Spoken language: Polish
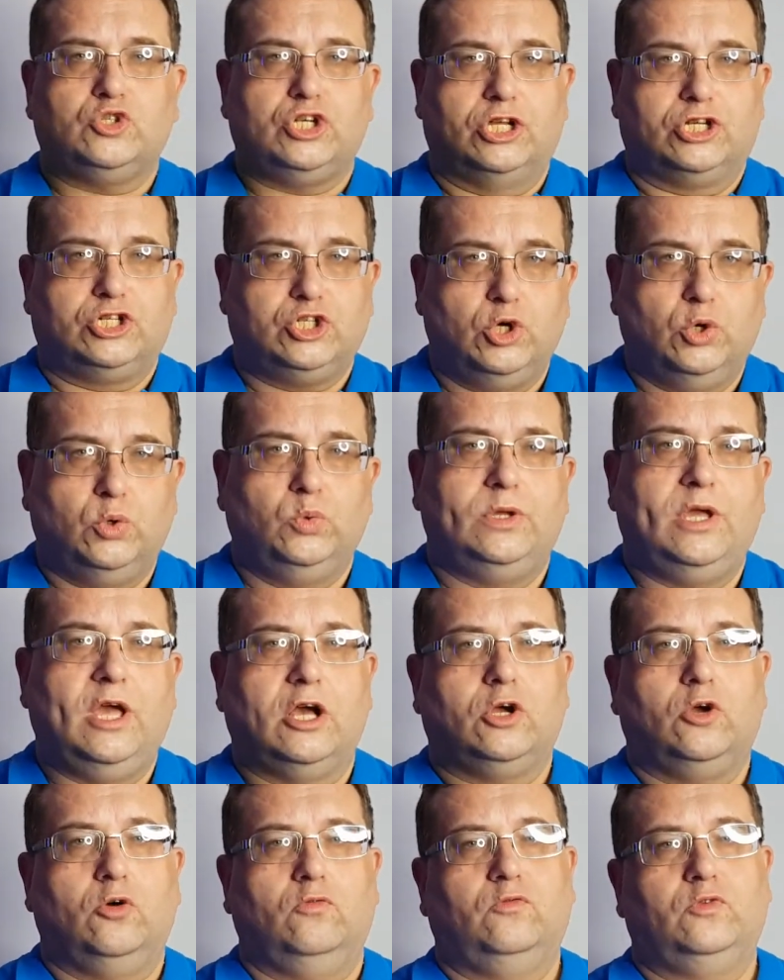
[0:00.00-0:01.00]
rzeczą,
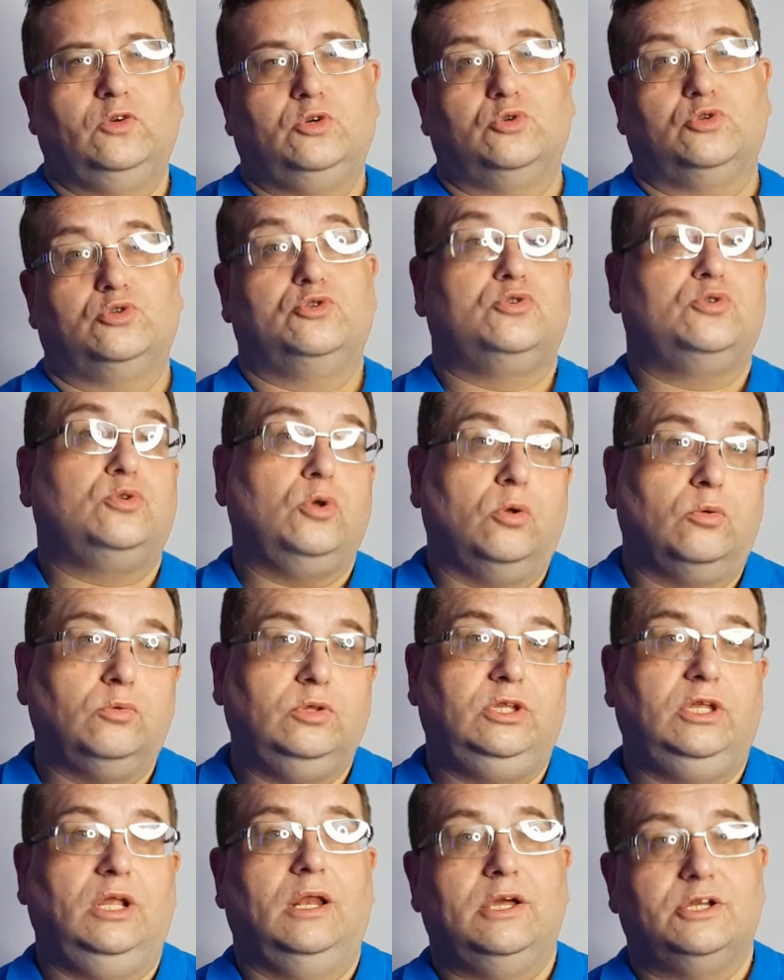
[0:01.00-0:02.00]
jaką
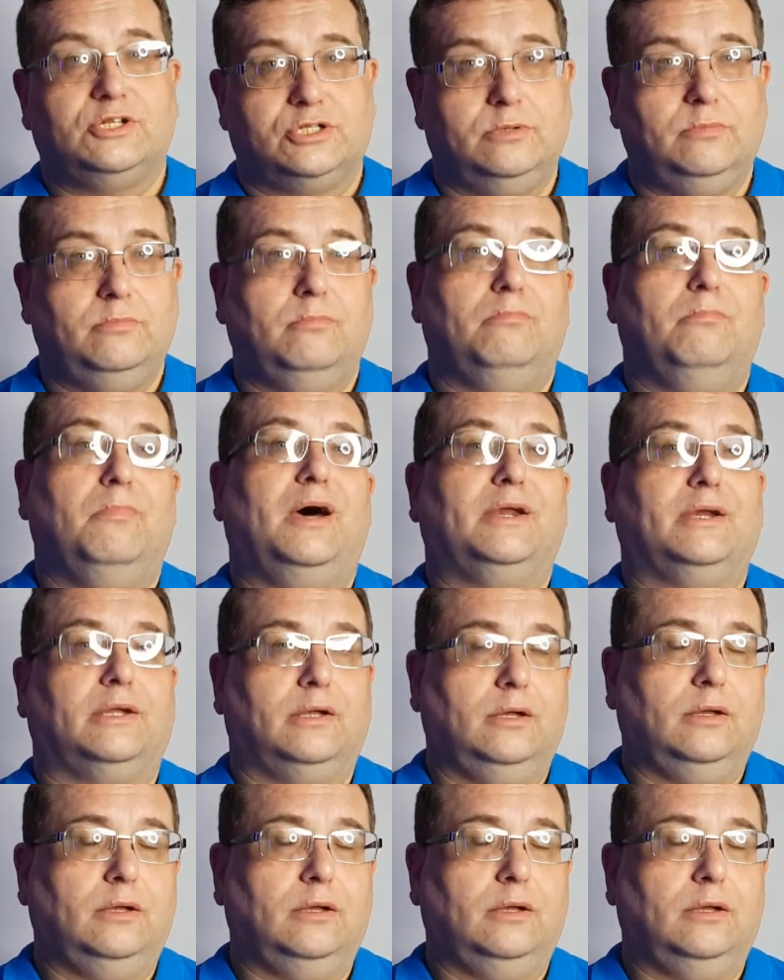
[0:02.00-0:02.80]
wykorzystują dilerzy, e,